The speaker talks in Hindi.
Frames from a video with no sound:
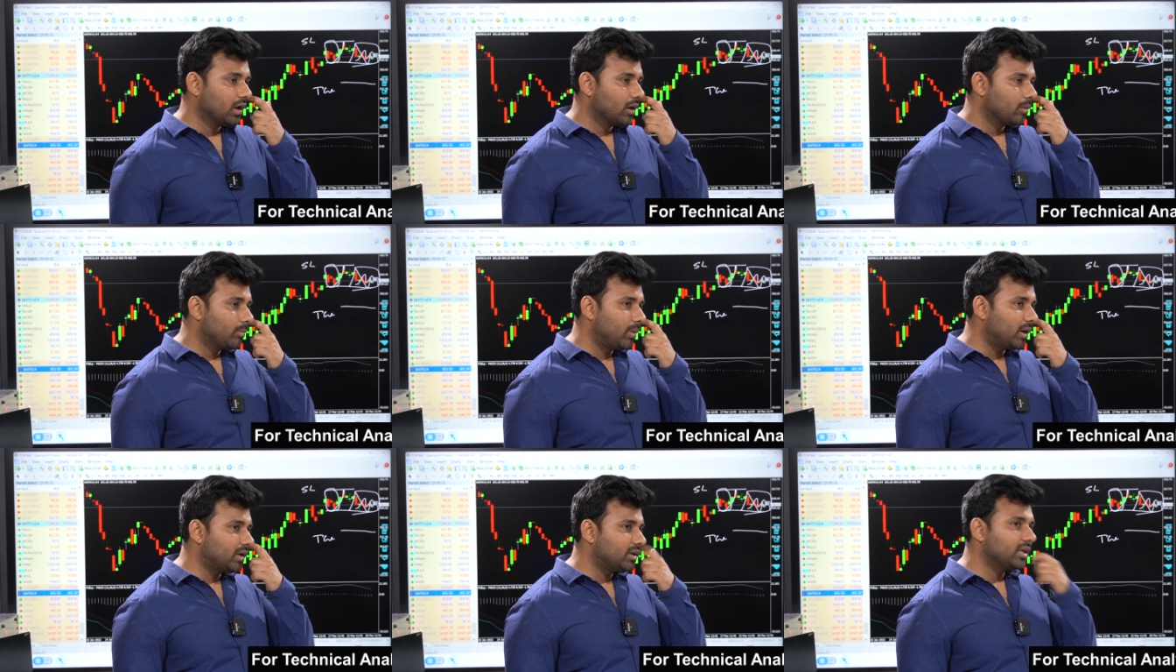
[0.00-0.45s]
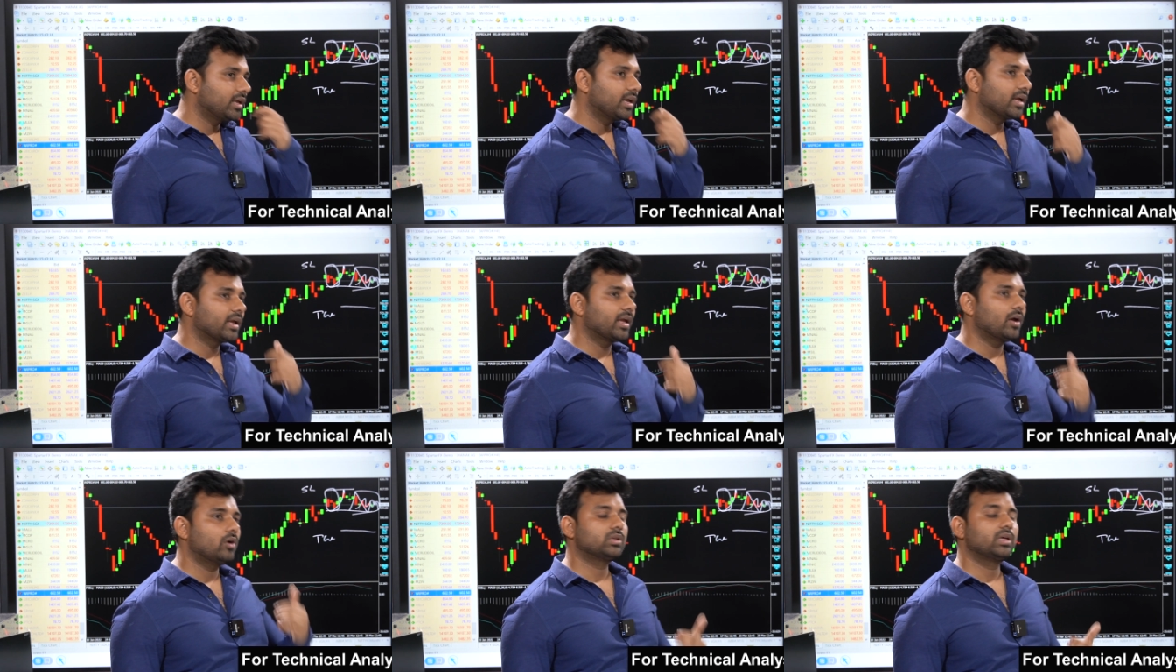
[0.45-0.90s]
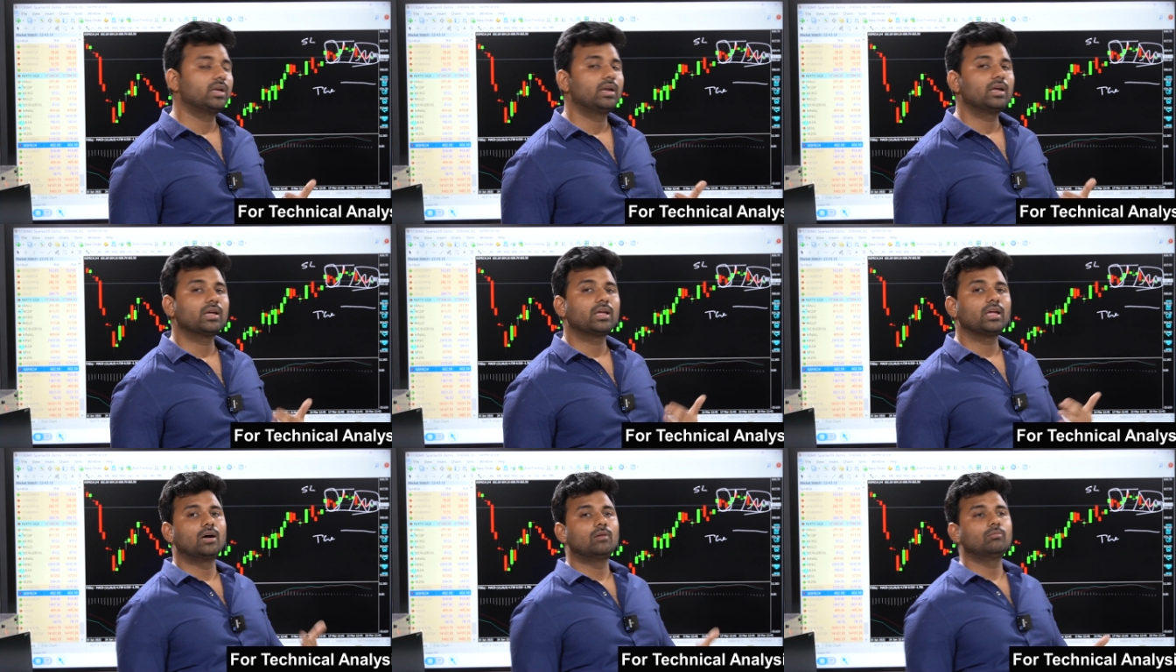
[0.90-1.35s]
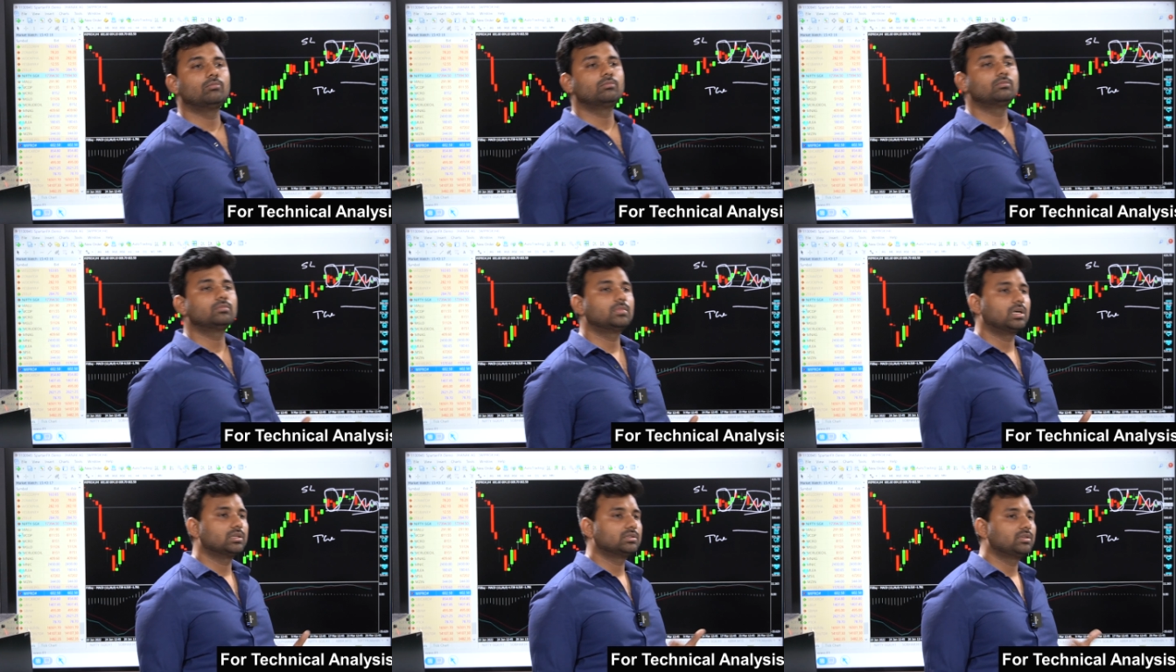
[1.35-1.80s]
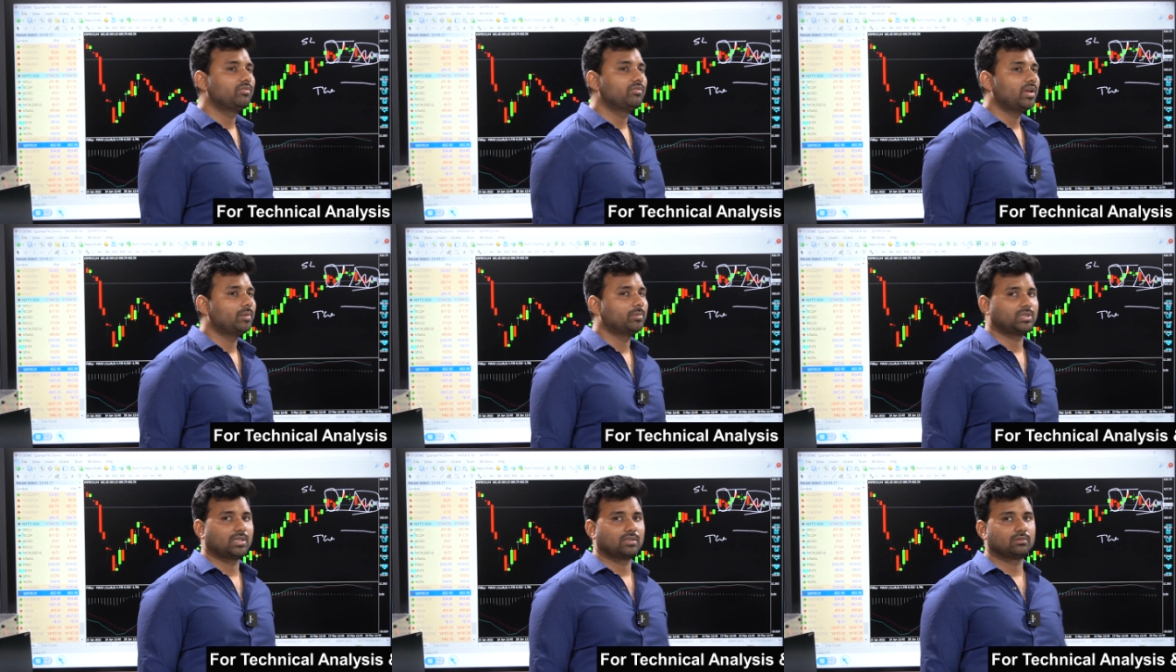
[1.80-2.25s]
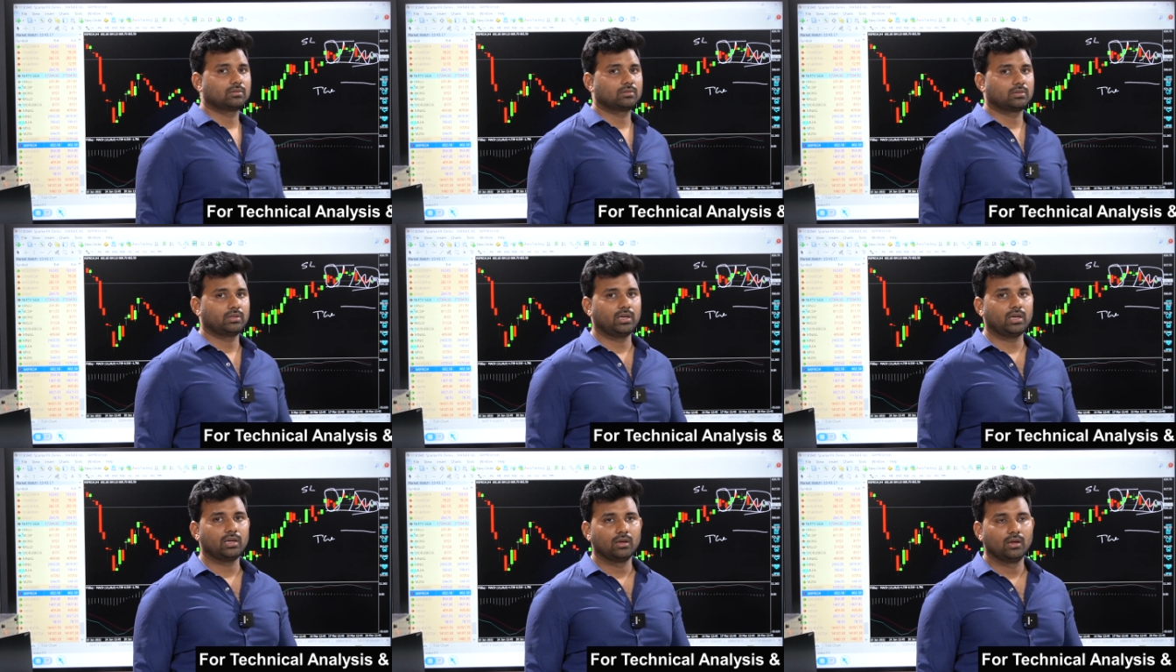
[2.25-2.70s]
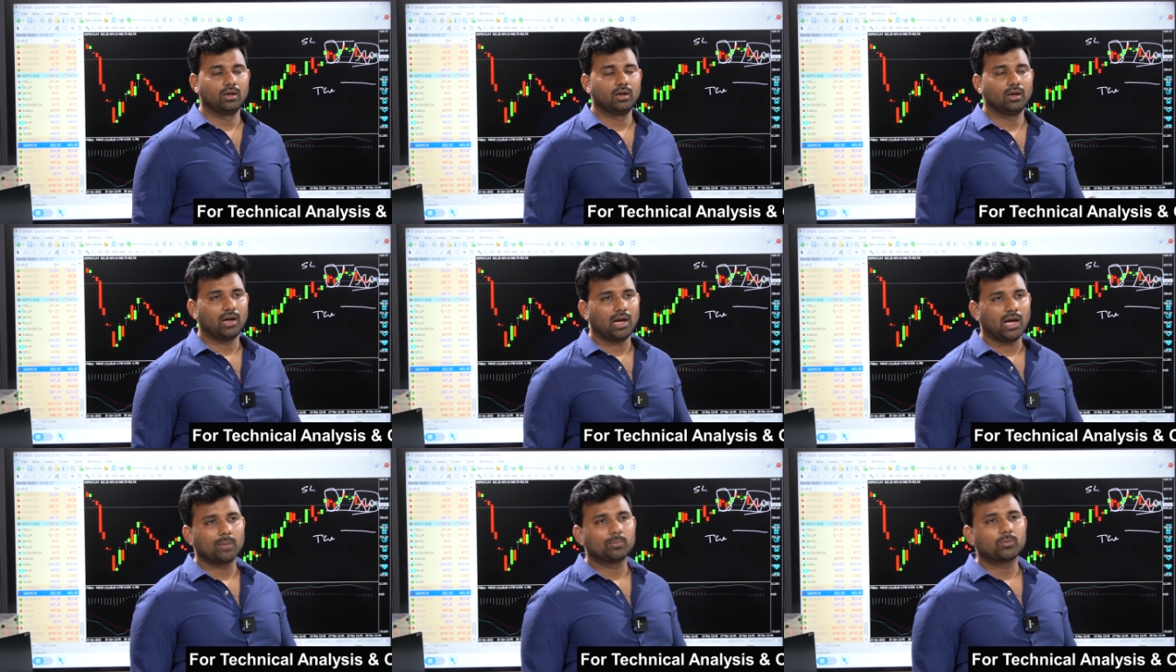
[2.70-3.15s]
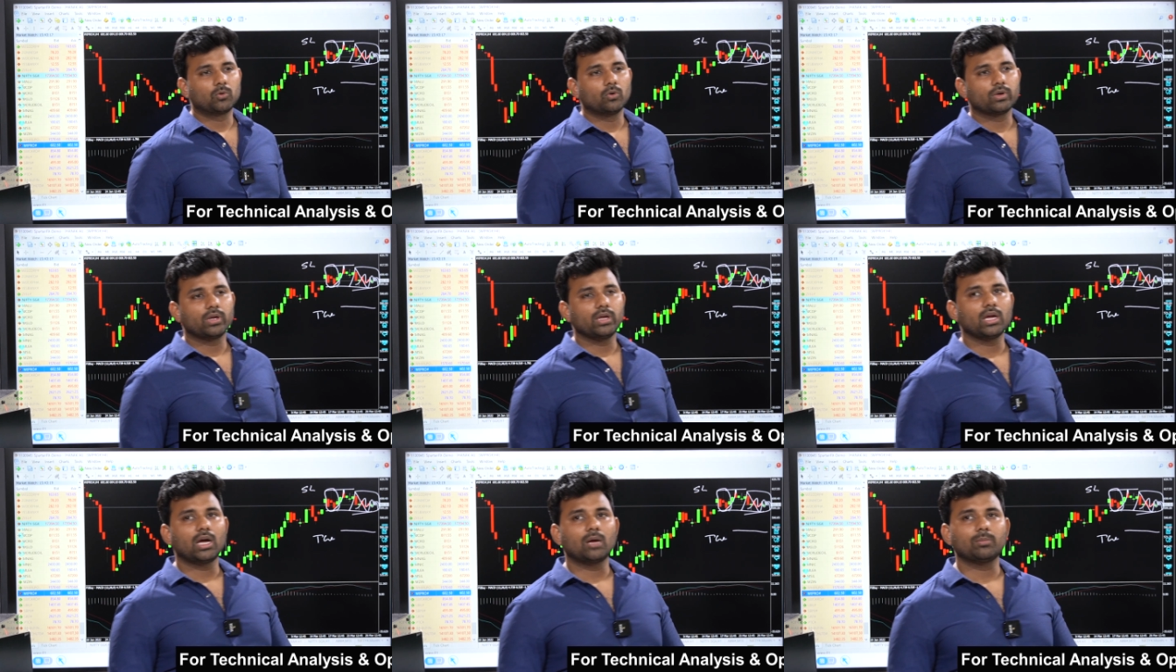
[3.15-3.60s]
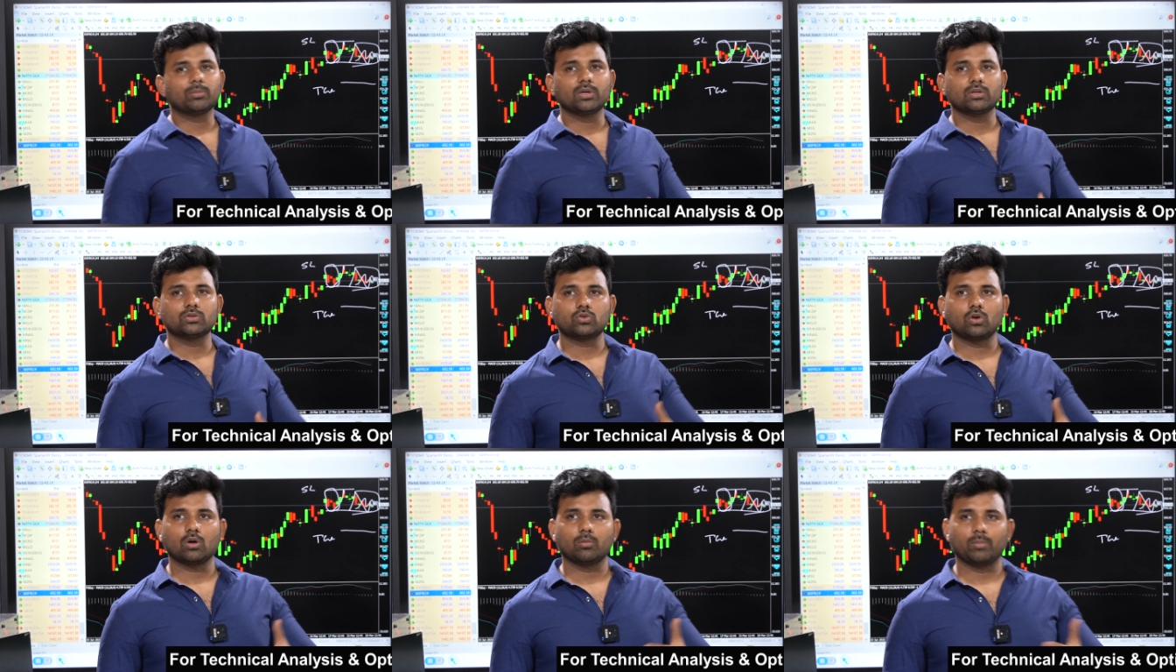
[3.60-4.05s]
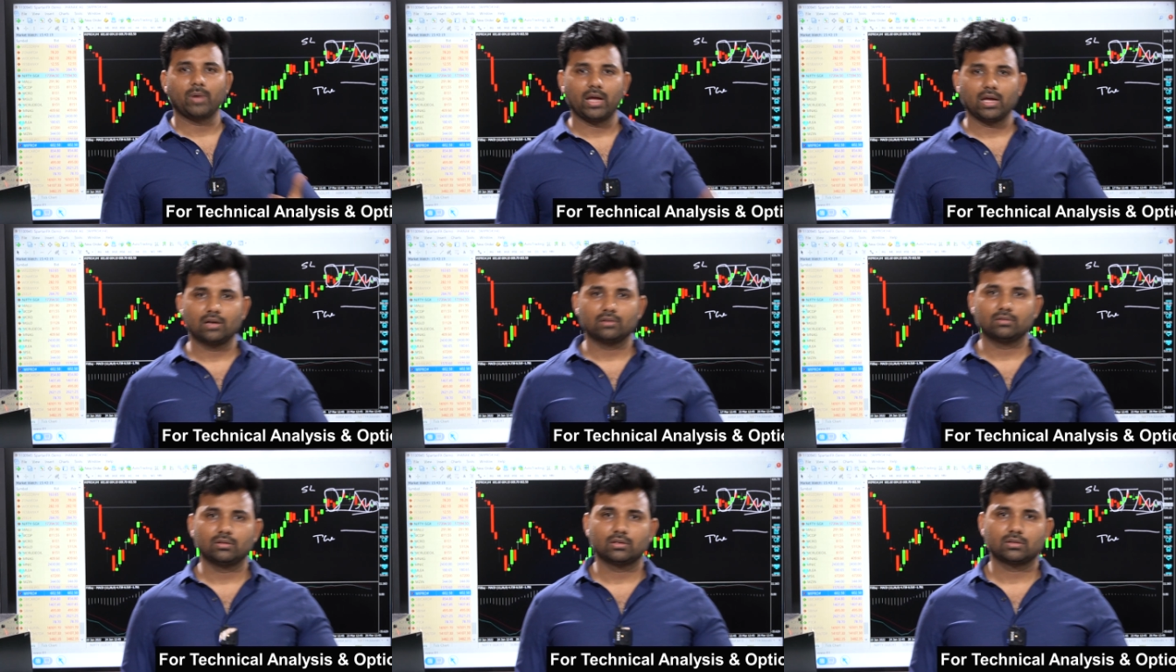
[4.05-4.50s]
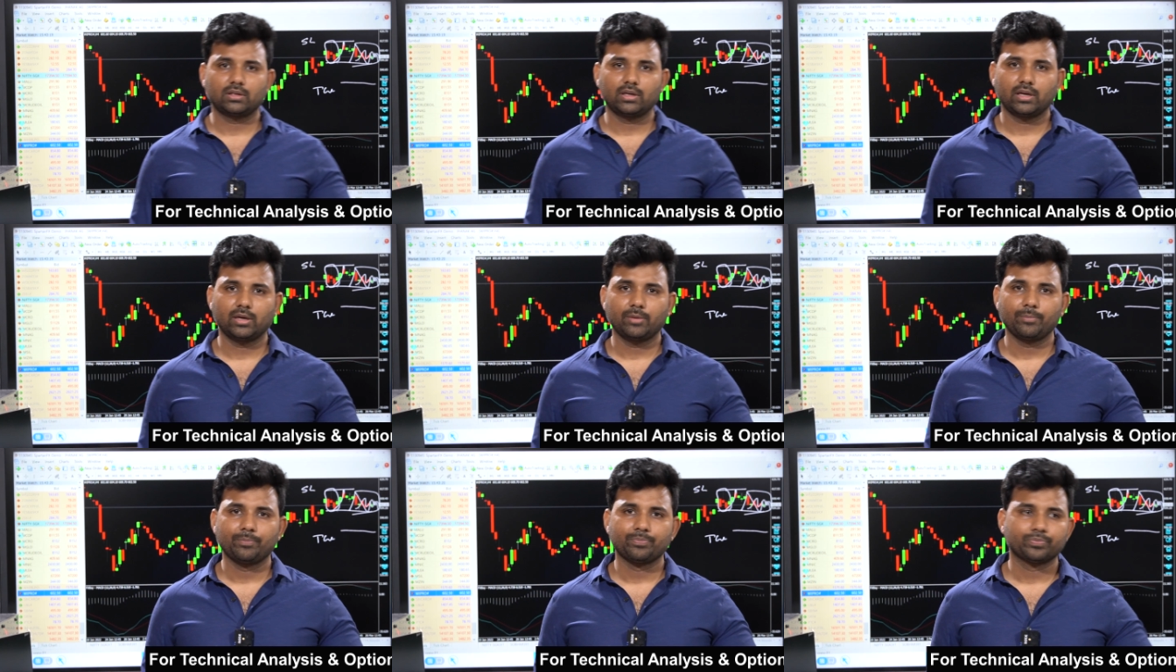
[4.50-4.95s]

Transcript: बट देखिए क्या होता है ना कि हम सिर्फ ये बता सकते हैं आपको कि आप ये स्टॉक बाय कर सकते हैं